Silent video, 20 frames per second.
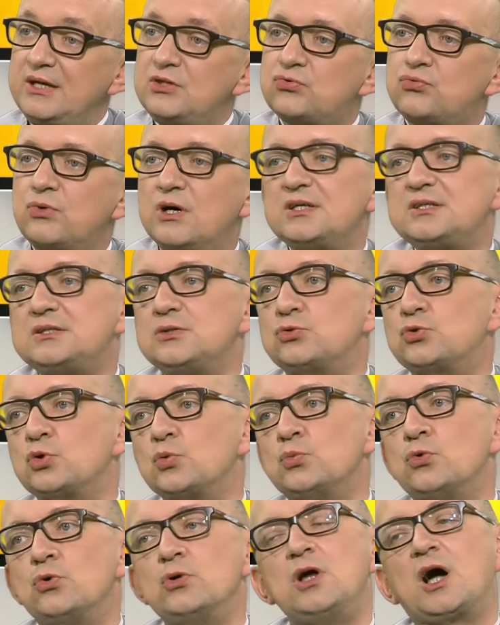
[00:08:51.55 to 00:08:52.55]
Et toi, ces
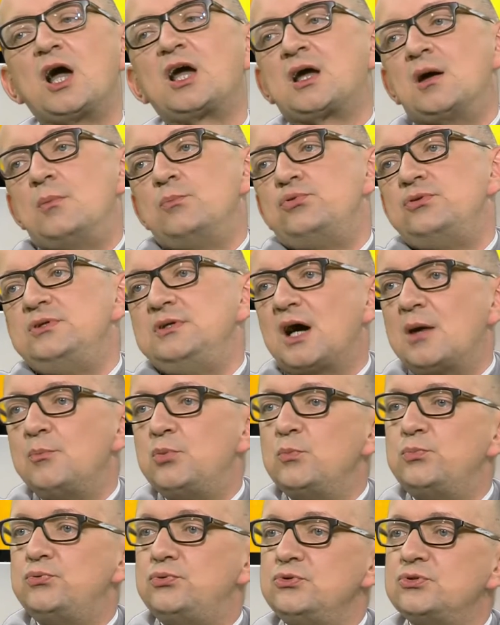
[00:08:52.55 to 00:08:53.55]
deux mots, il aurait quand même pu dire un
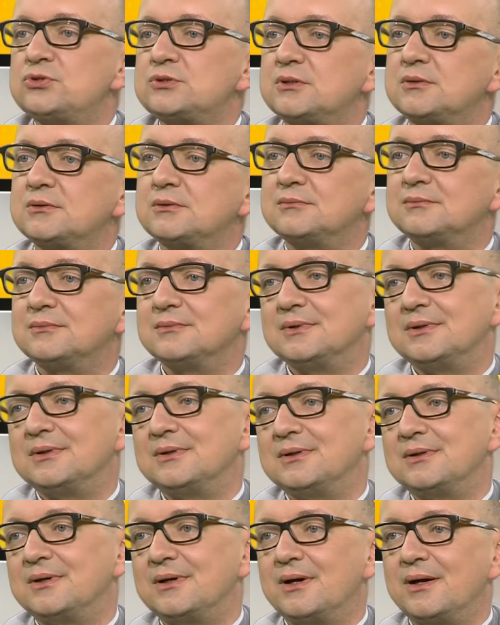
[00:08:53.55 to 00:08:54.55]
peu plus. Hein.
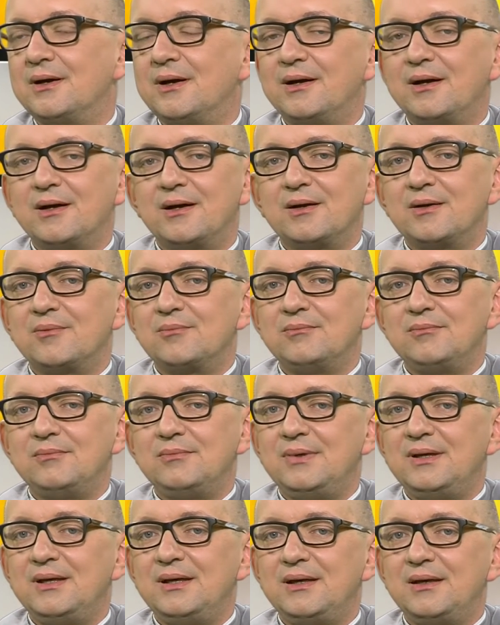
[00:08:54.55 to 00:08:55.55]

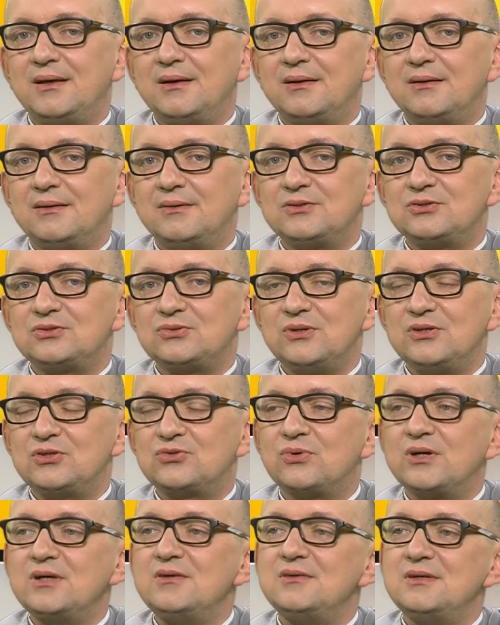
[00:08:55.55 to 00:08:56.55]
Mais ce et
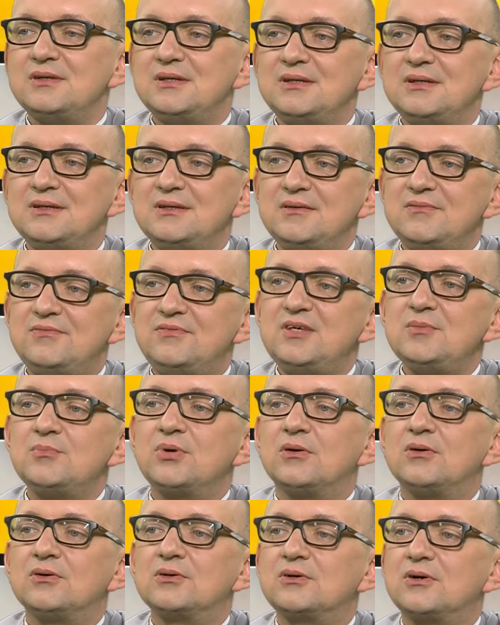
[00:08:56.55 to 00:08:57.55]
toi, il,
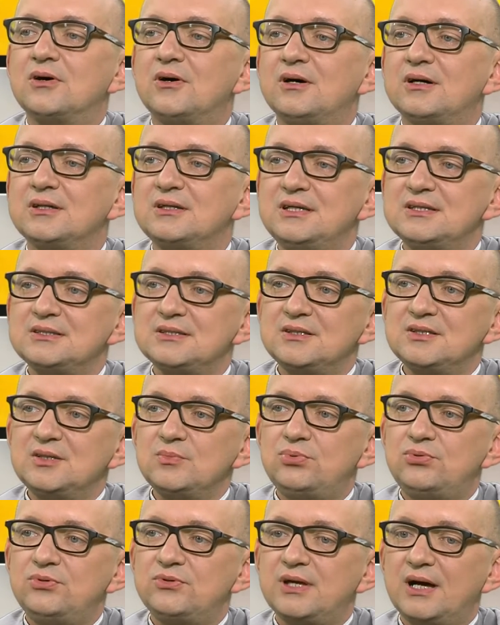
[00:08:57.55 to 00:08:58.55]
vibre encore des
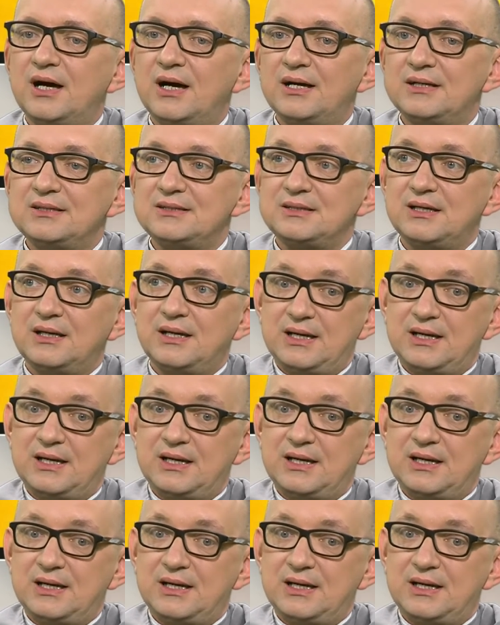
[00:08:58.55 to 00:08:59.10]
années plus tard.